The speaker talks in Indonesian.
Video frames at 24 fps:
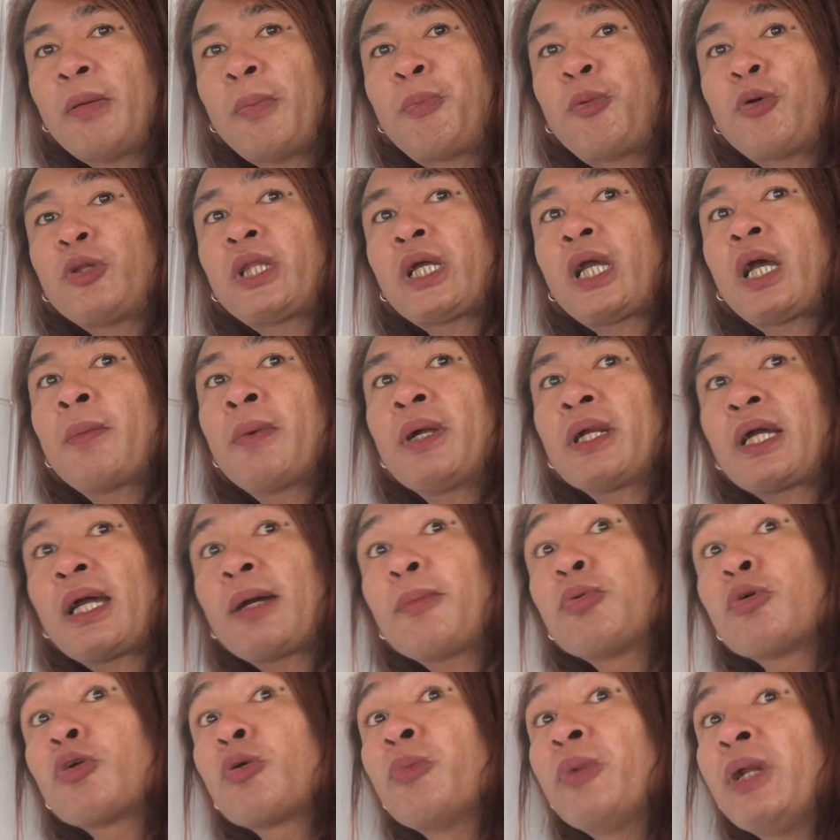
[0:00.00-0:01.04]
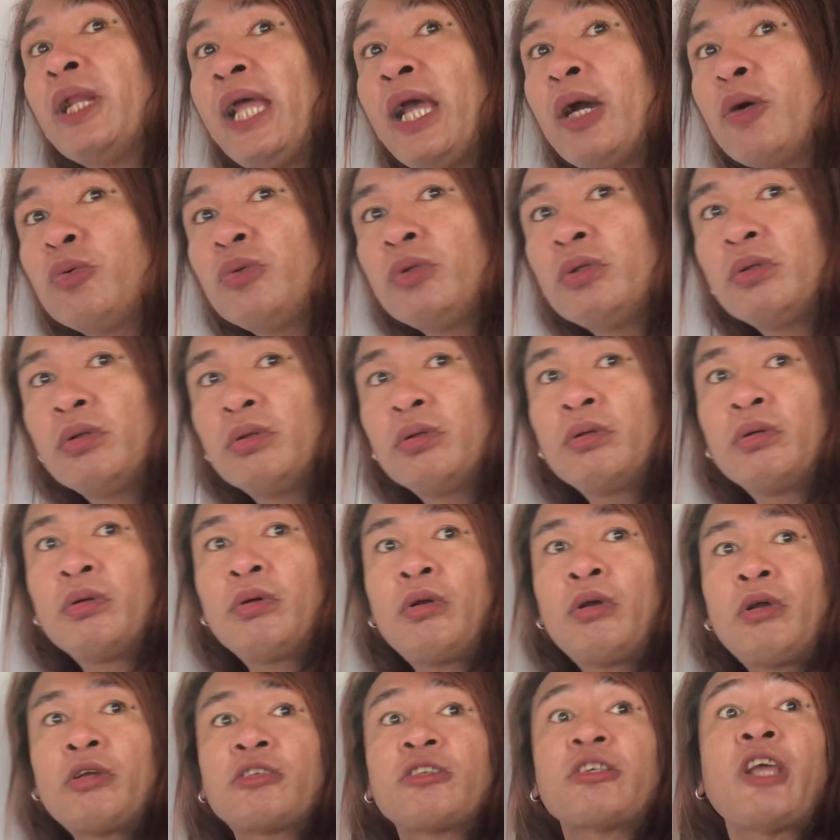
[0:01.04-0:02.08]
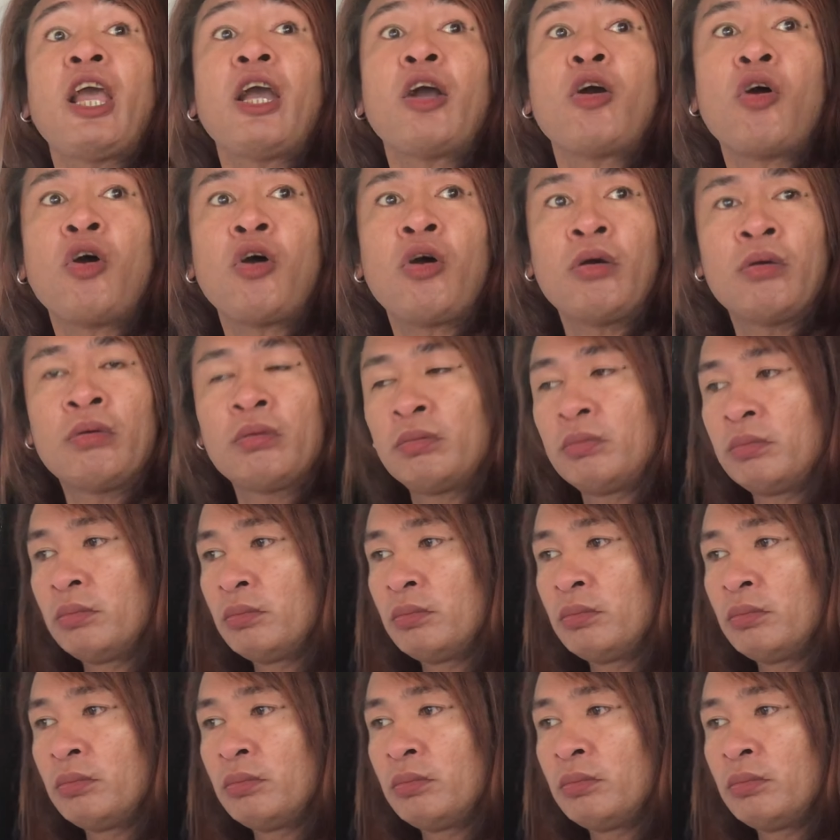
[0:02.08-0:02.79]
Putih kamar kayak burung meleu nih, eh, sengo